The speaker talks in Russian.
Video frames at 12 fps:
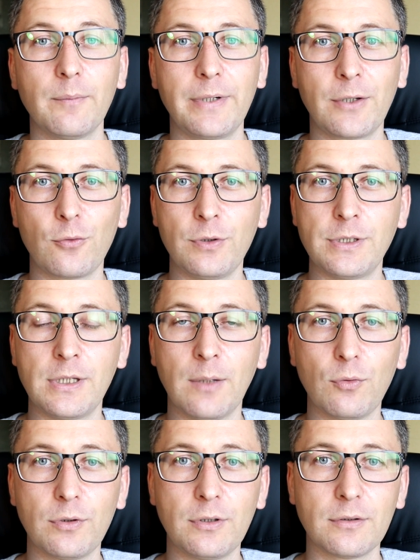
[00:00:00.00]
Приходите
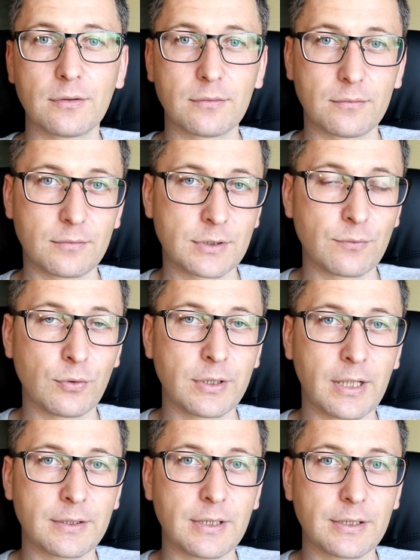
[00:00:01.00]
домой,
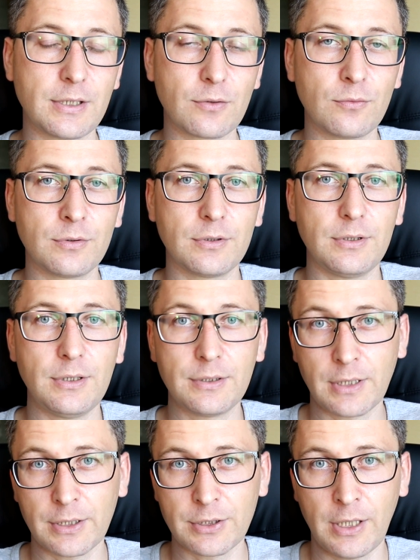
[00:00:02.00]
животное контактирует и
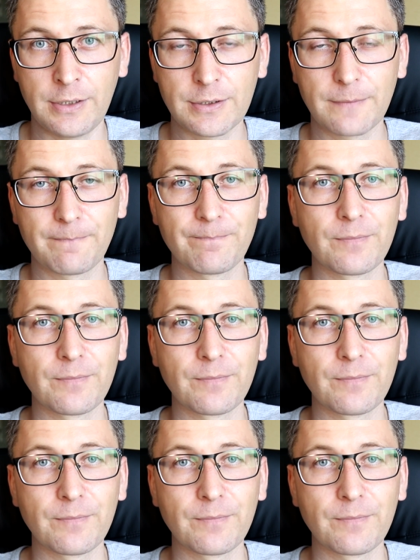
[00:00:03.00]
заражается.